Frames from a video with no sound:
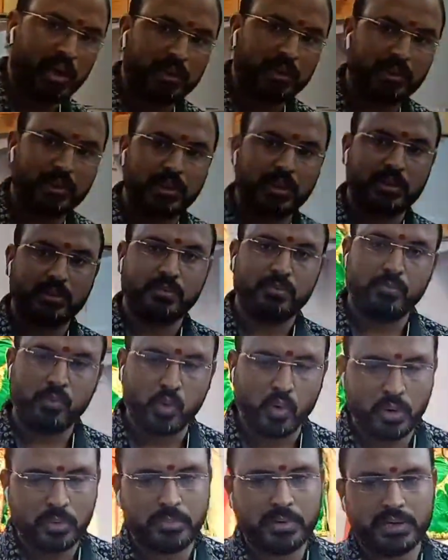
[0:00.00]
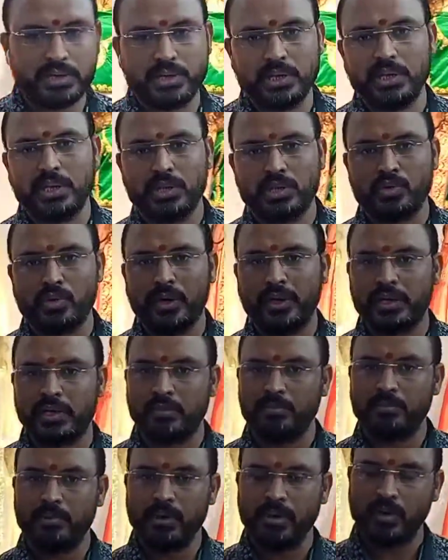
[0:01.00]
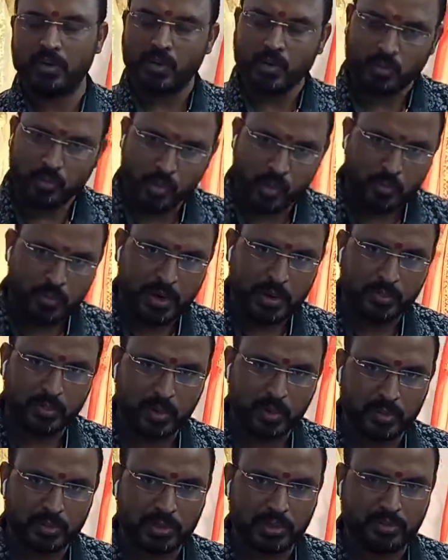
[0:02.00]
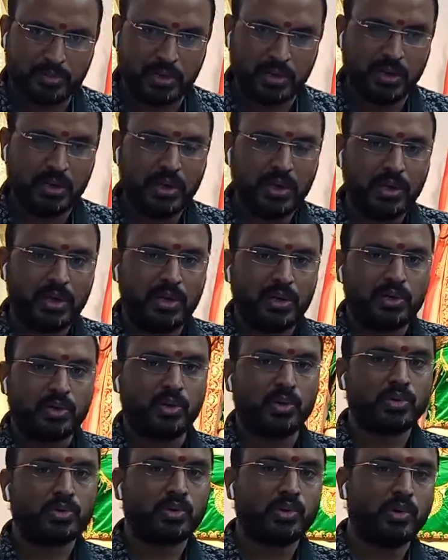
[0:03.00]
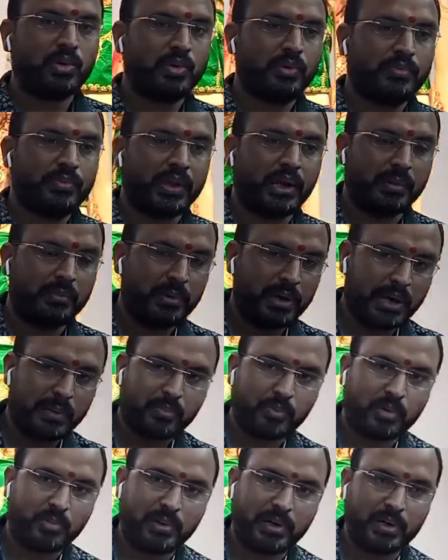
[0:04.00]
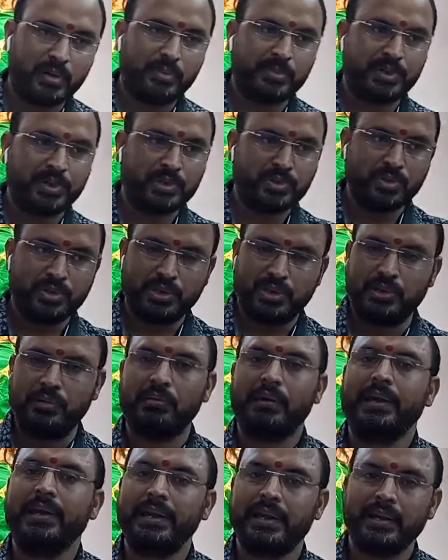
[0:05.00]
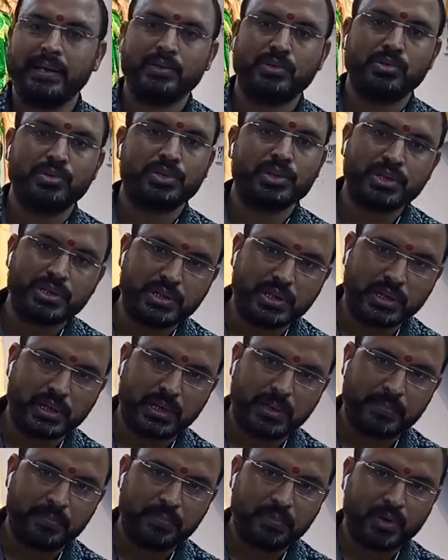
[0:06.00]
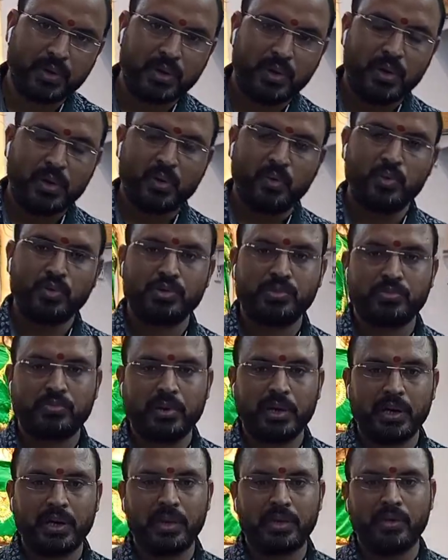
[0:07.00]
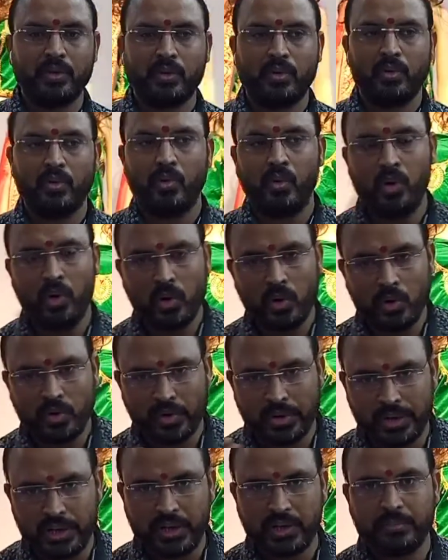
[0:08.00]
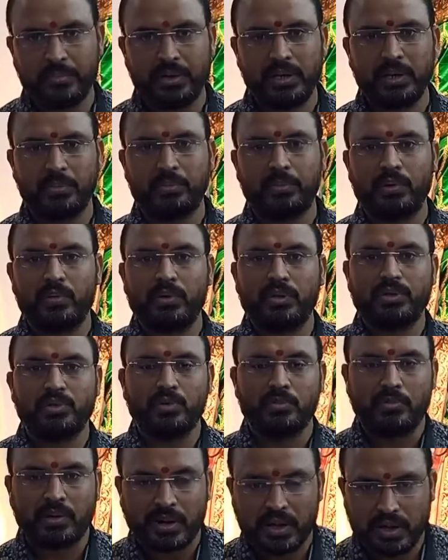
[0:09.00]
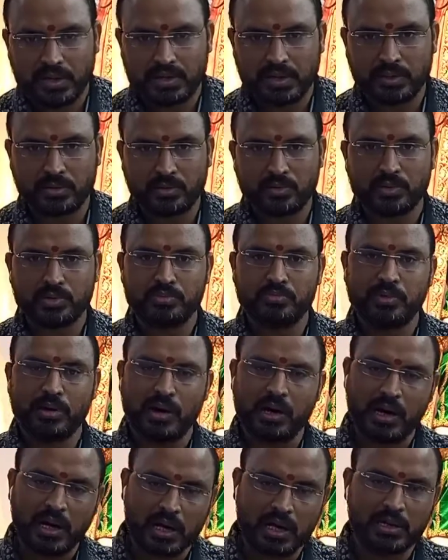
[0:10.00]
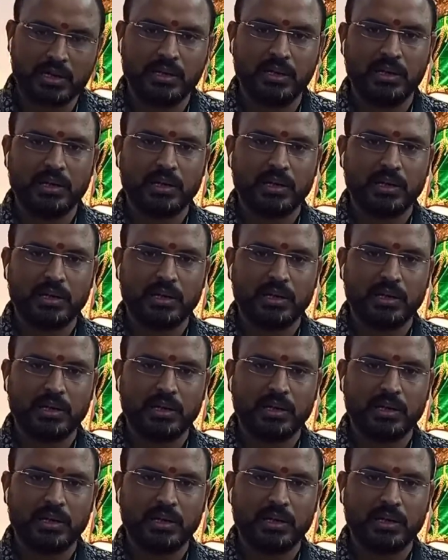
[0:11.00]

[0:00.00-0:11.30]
के अंदर फोर मैचिंग की जो आइटम है वो मैं आपको बताऊंगा दोस्तों अभी आपको मालूम है जो दिवाली का जो सीजन है उसमें ऑल ओवर इंडिया में ये पर्व जो मनाया जाता है उसमें हर